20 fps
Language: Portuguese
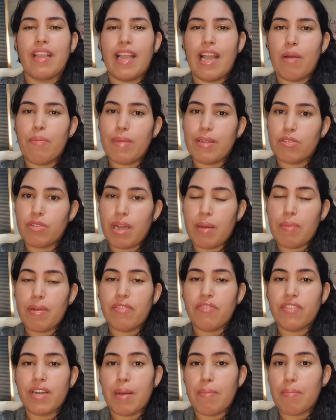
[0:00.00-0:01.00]
realmente o
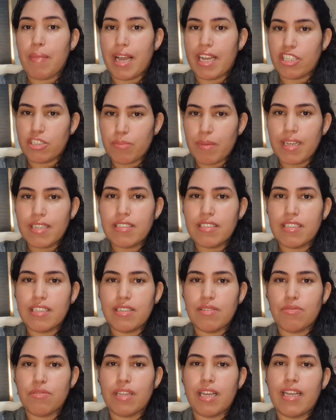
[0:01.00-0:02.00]
cabelo fica mais
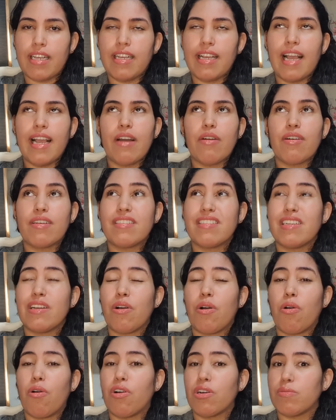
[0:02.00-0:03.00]
macio, né? E é,
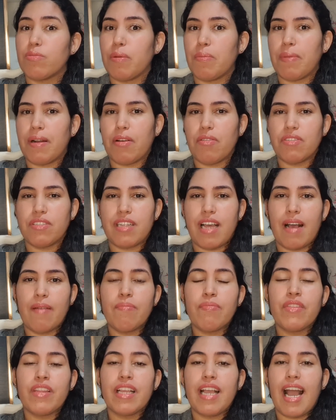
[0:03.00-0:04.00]
assim, ótimo para
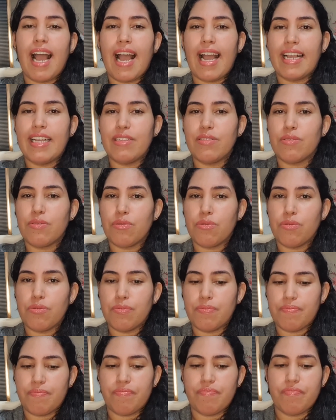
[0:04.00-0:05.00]
usar aí
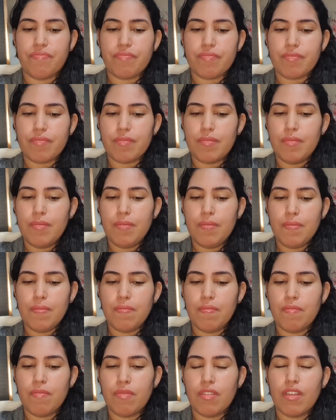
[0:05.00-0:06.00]
num...
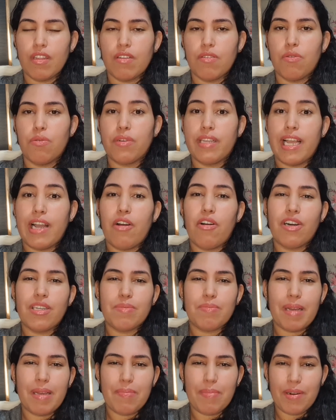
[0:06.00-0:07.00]
O que é
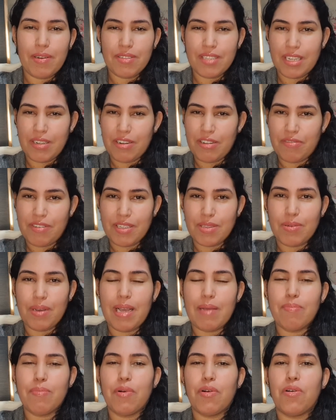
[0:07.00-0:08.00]
ótimo aí para usar no efeito
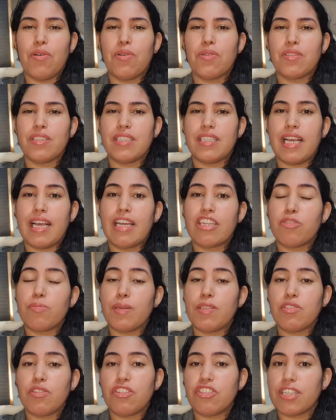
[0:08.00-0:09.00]
rebote, né? As
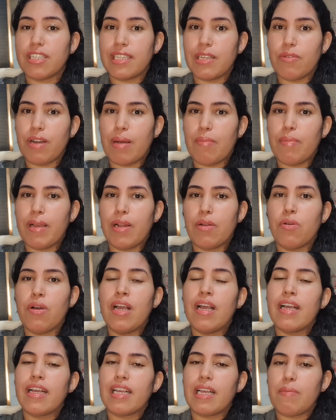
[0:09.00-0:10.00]
pessoas que têm um cabelo
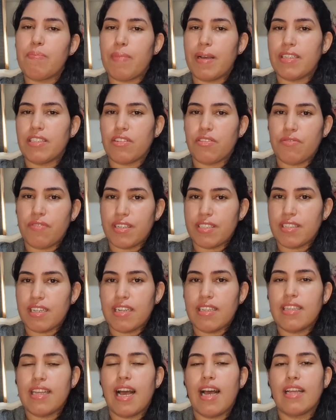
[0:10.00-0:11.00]
que pesa com
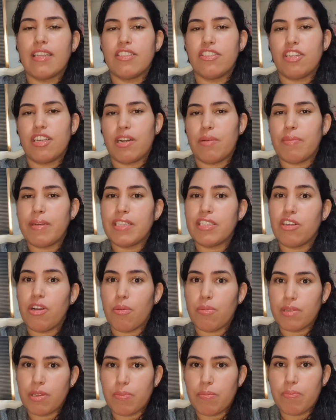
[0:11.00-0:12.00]
facilidade geralmente
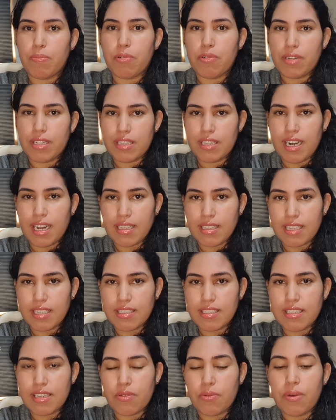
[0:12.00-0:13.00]
optam por
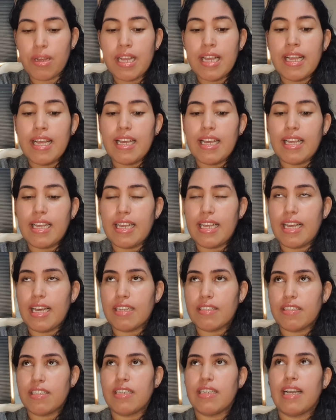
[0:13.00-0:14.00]
hidratação. E
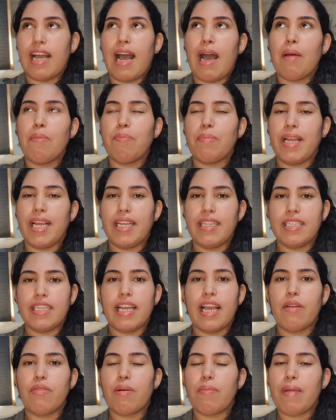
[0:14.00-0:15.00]
assim, a
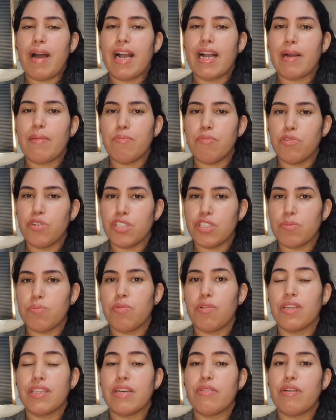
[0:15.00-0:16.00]
Mandy é uma marca muito
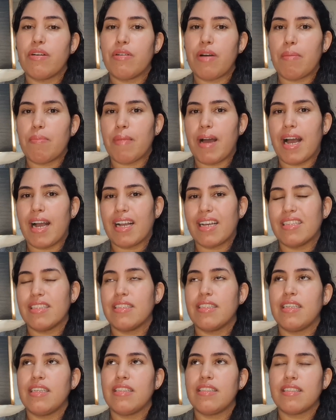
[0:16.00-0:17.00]
boa, não é uma marca
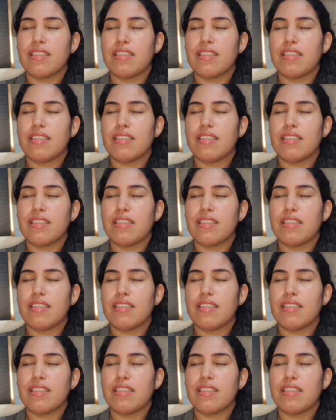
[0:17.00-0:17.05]
de